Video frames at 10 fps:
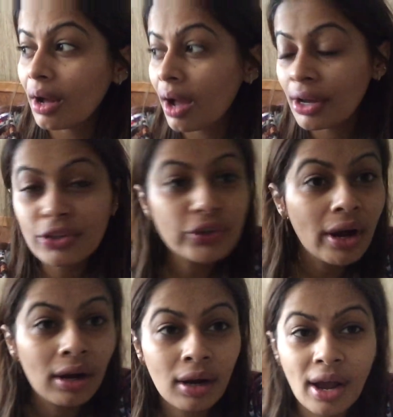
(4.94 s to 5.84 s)
आज
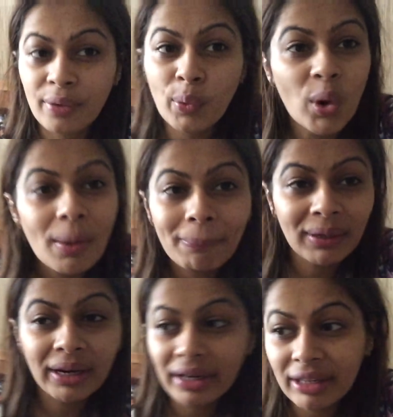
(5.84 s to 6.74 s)
आई वोक कप
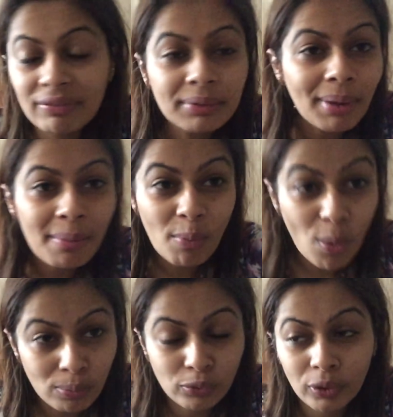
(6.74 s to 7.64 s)
लेट इवन माई
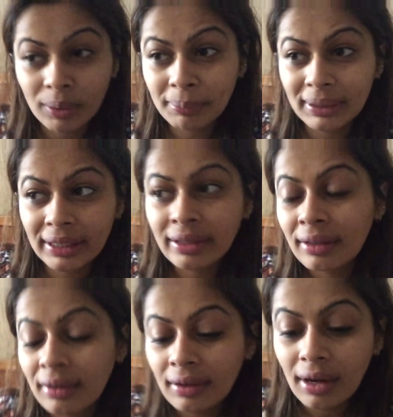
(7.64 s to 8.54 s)
मोम वोक कप लेट
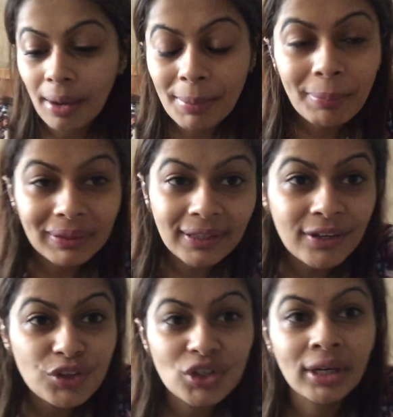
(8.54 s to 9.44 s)
हमें पता ही
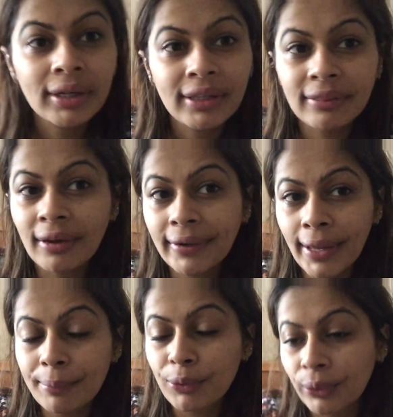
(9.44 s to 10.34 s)
नहीं चला कितना
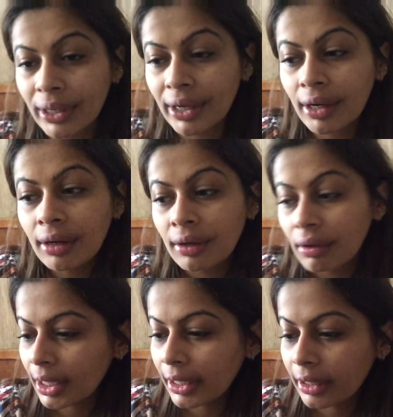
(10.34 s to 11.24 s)
टाइम हो गया
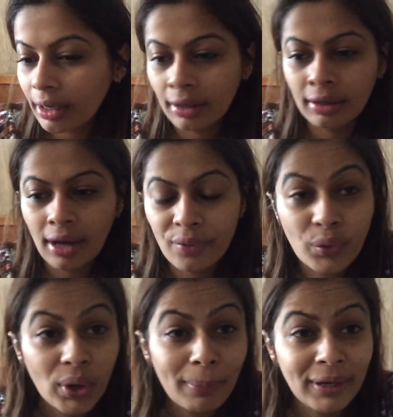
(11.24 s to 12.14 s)
लाइक आई
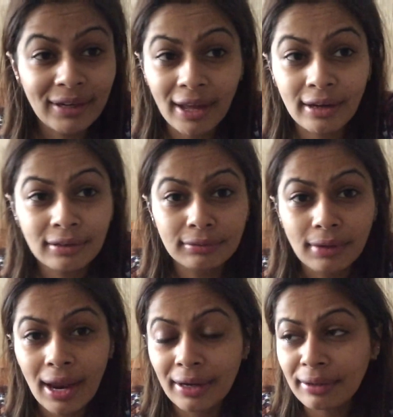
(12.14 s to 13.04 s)
वोक अप एट टेन
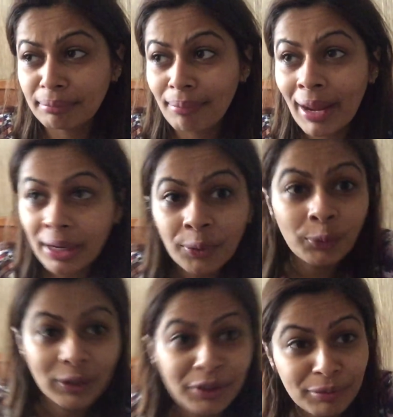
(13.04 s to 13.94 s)
एंड मैंने
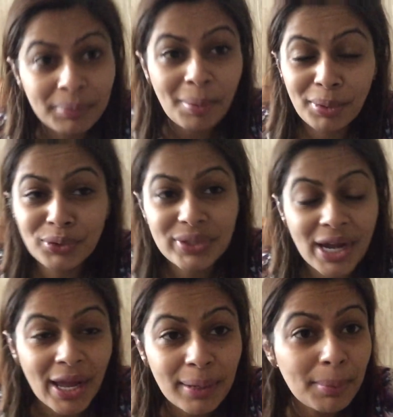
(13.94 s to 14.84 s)
उठ के फिर मम्मी को
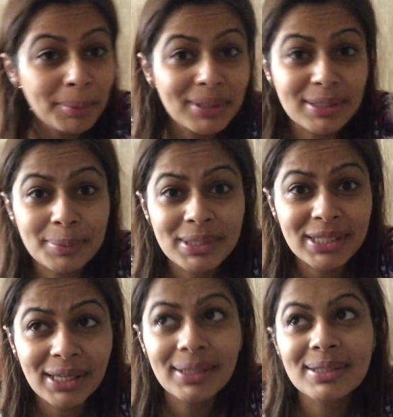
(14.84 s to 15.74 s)
जगाया कि मम्मी दस बज
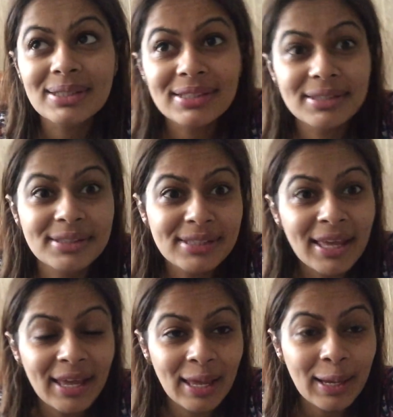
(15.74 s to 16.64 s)
के हैं दस
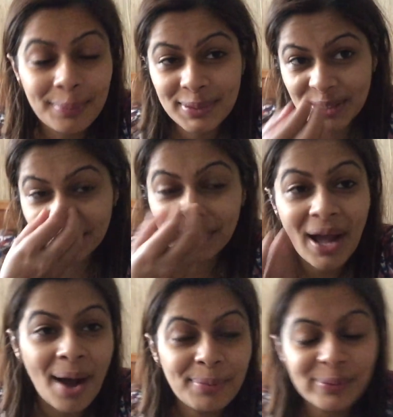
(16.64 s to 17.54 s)
से एक बजे तो वो
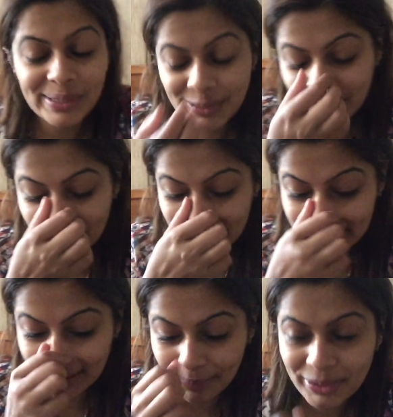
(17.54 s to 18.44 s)
काम होना जो
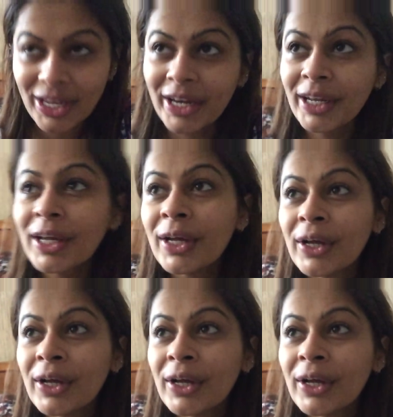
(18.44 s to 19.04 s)
जिसके लिए हमें जाना है